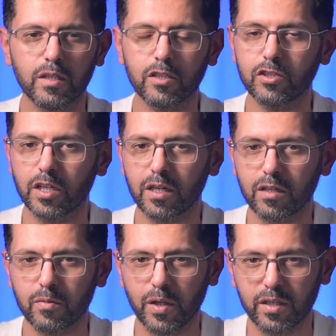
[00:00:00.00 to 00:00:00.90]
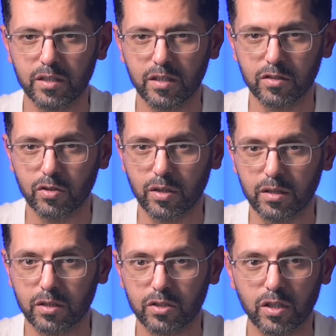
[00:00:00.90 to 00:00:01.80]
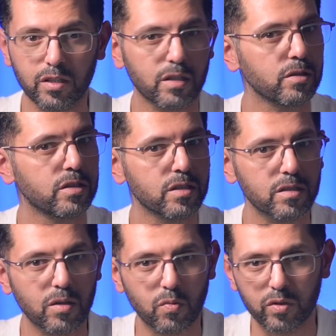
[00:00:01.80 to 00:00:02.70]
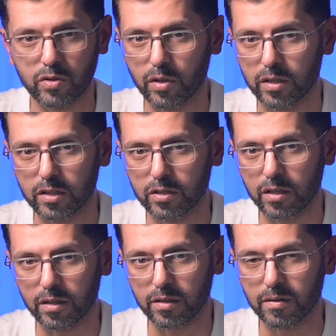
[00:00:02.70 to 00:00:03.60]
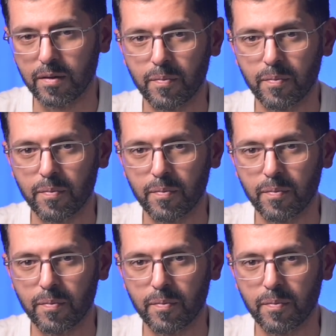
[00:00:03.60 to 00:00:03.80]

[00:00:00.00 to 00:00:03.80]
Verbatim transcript: جرب عاد سرعة الشتر ايش يسوي سرعة الشتر